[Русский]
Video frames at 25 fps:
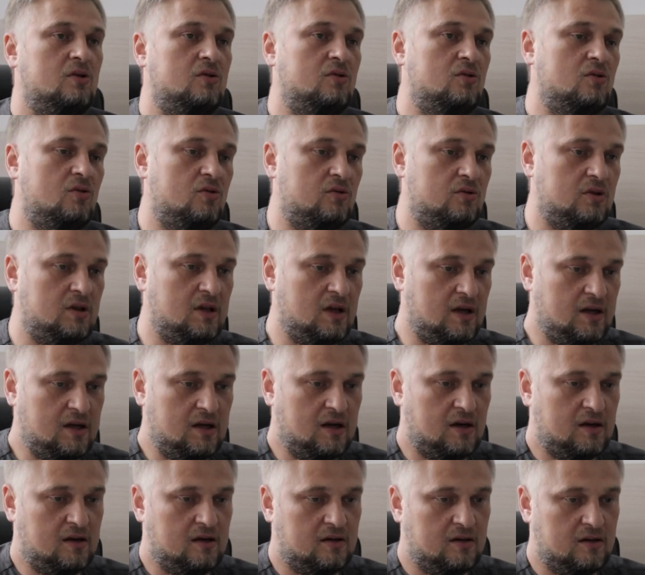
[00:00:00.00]
Но так
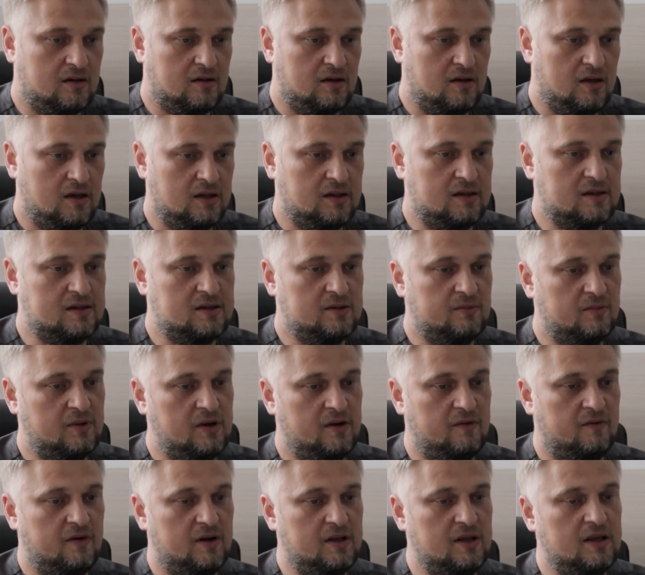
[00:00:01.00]
как это
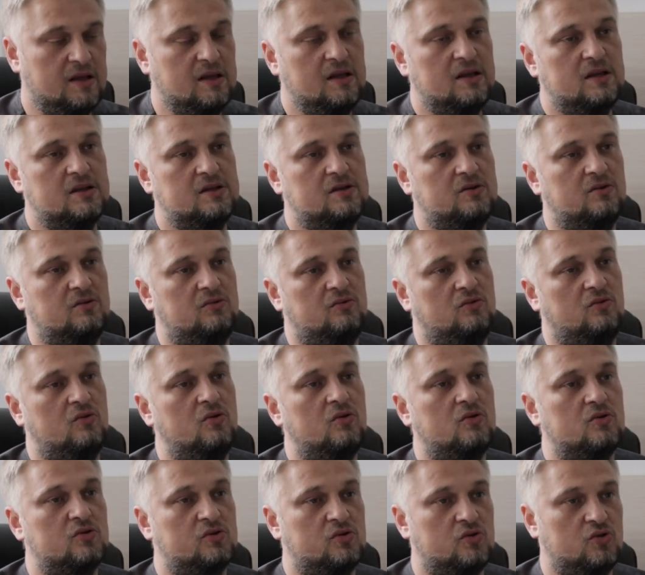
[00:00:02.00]
заболевание не несет
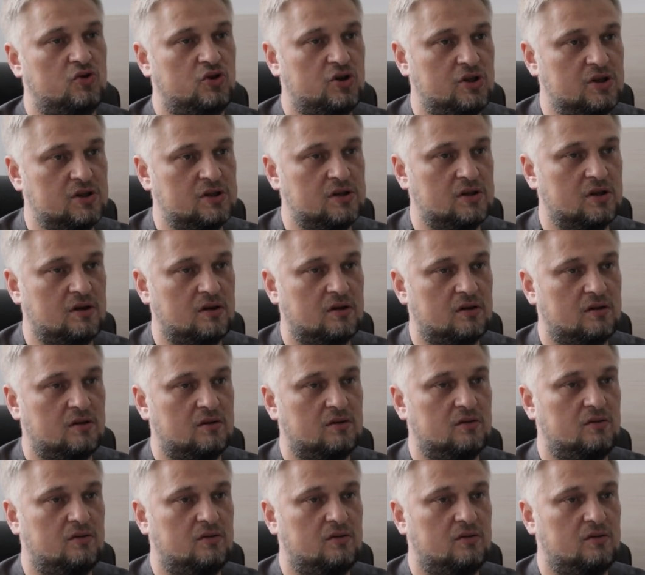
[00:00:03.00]
угрозу жизни,